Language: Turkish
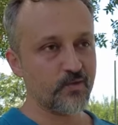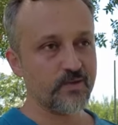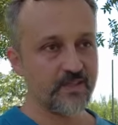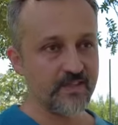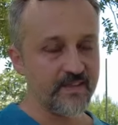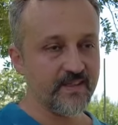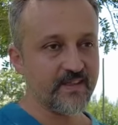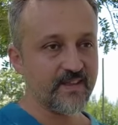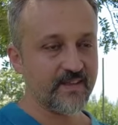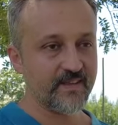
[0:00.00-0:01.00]
olduğu için
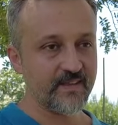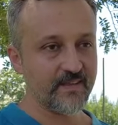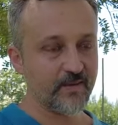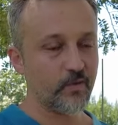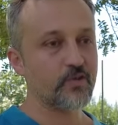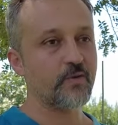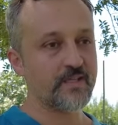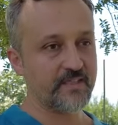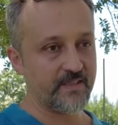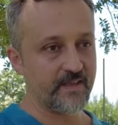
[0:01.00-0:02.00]
e, koca
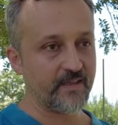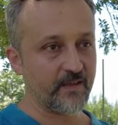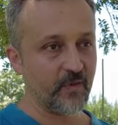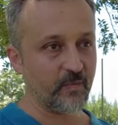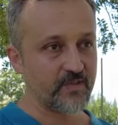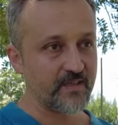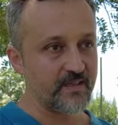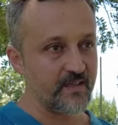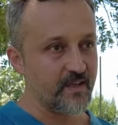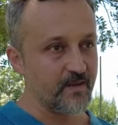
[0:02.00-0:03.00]
bahçeyi diye tanımlamışlar.
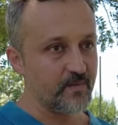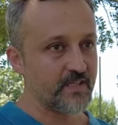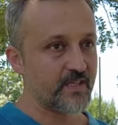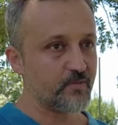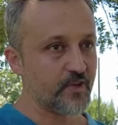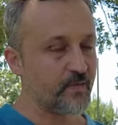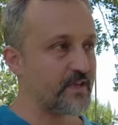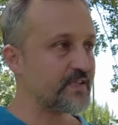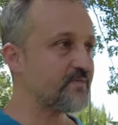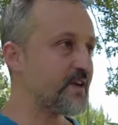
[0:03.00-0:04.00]
Biz de buraya bir
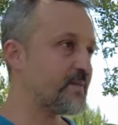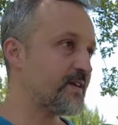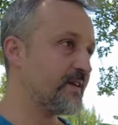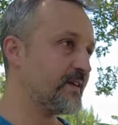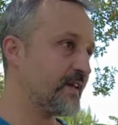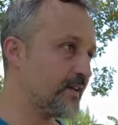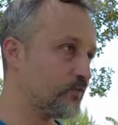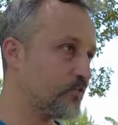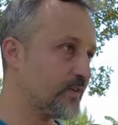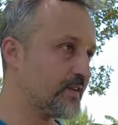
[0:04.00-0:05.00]
isim vermeye gerek
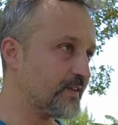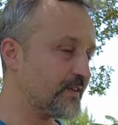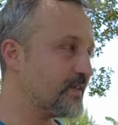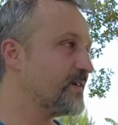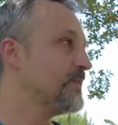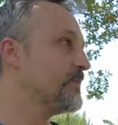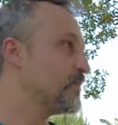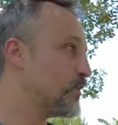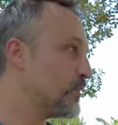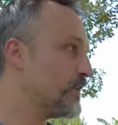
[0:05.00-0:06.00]
duymadık
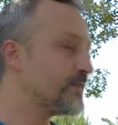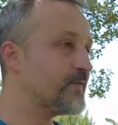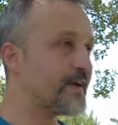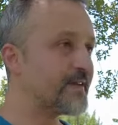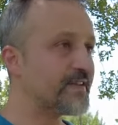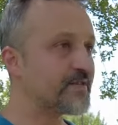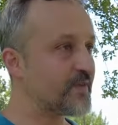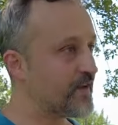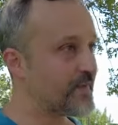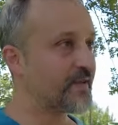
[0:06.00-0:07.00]
bu köylülerin verdiği
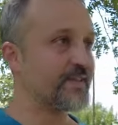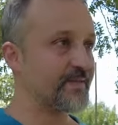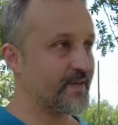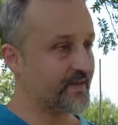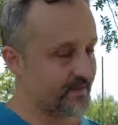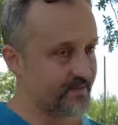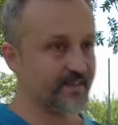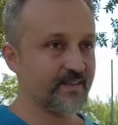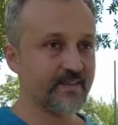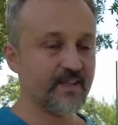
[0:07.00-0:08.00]
ismi devam ettirmek e,
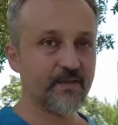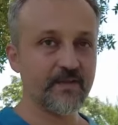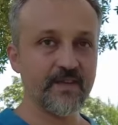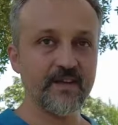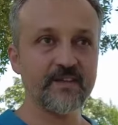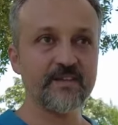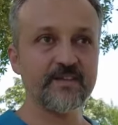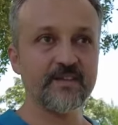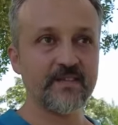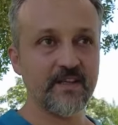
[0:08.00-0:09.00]
tarafında
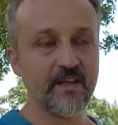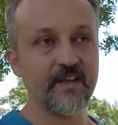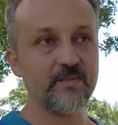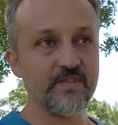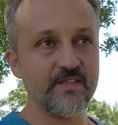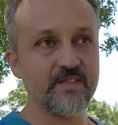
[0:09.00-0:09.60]
kararımızı